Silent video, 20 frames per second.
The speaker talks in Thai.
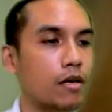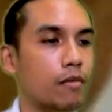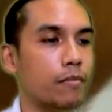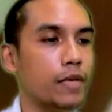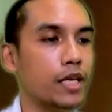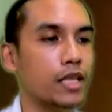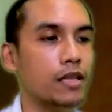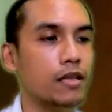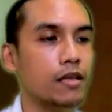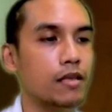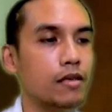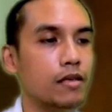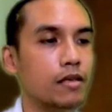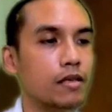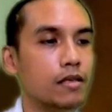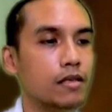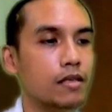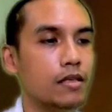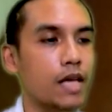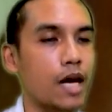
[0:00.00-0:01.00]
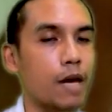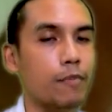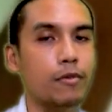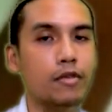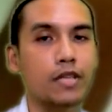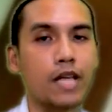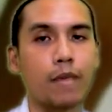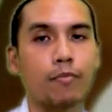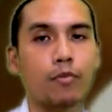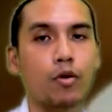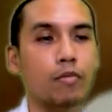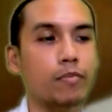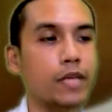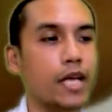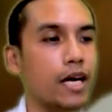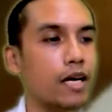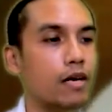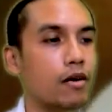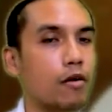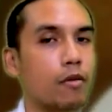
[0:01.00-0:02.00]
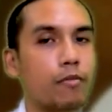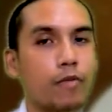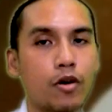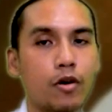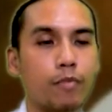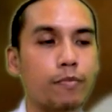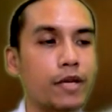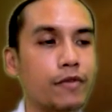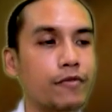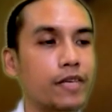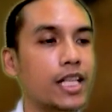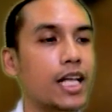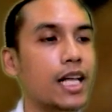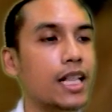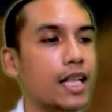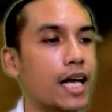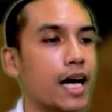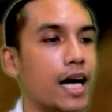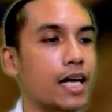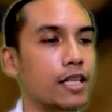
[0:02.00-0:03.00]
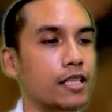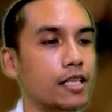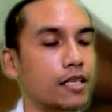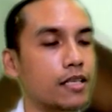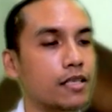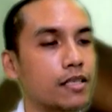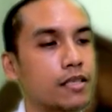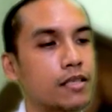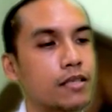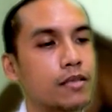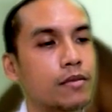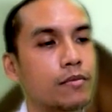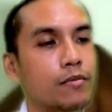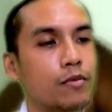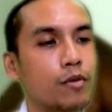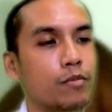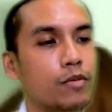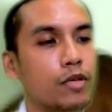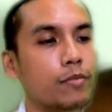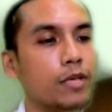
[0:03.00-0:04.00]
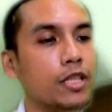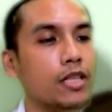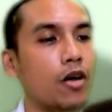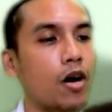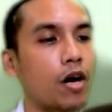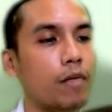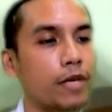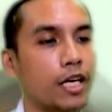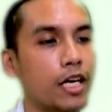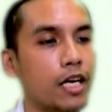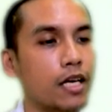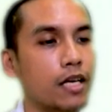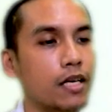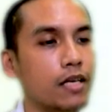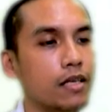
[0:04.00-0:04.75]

อมเมนต์ถามถามผมได้ครับคอมเมนต์ไว้ด้านล่างเนี่ย ผมจะมาตอบให้